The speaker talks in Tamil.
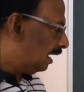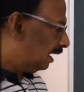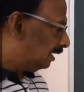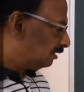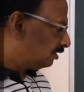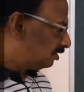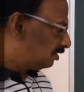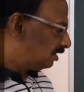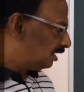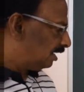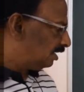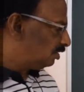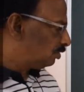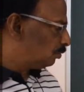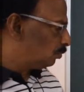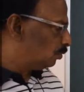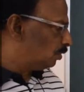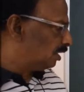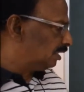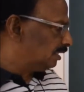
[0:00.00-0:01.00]
அட் ஸ்டேஜ்
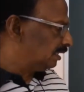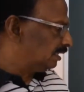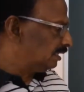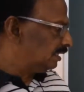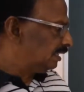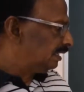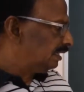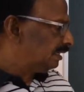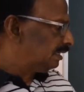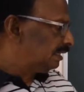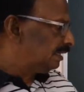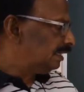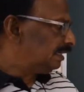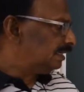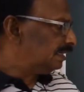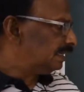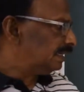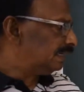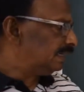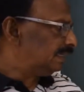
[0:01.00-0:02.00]
ஒன்
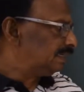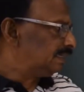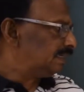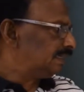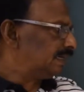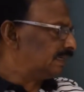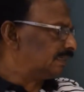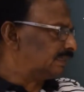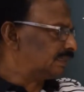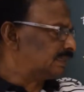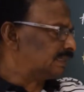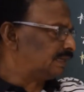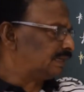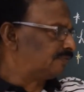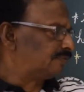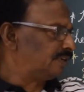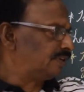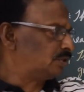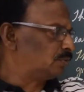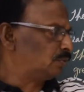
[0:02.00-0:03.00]
ஹீட் எனர்ஜி அட் த
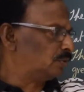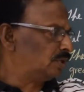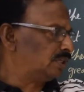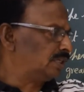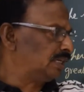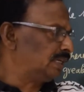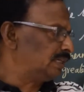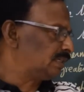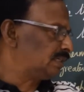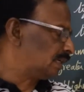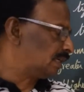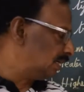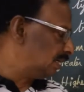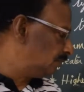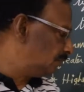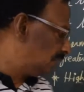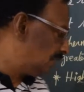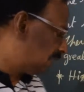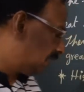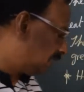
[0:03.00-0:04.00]
சர்ஃபேஸ் ஒன் இஸ்
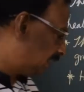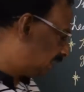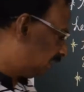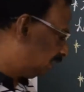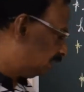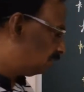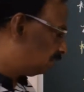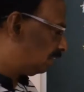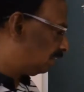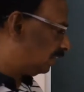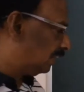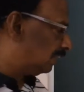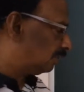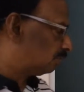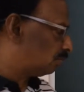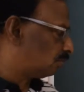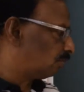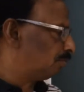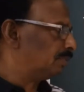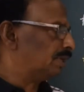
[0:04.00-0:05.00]
கன்வெர்டட் இன்டு
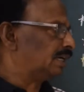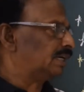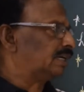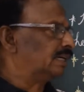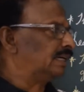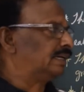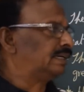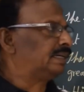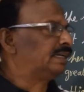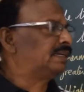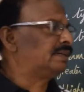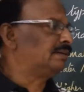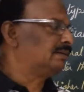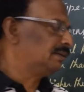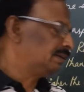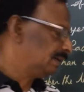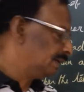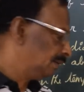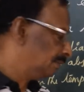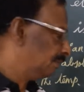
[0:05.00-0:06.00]
எலக்ட்ரோ மேக்னட்டிக்
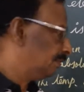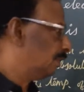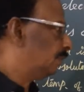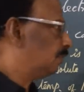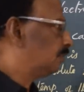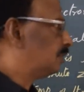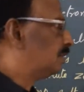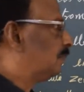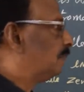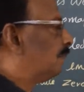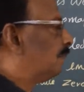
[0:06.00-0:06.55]
வேவ்ஸ்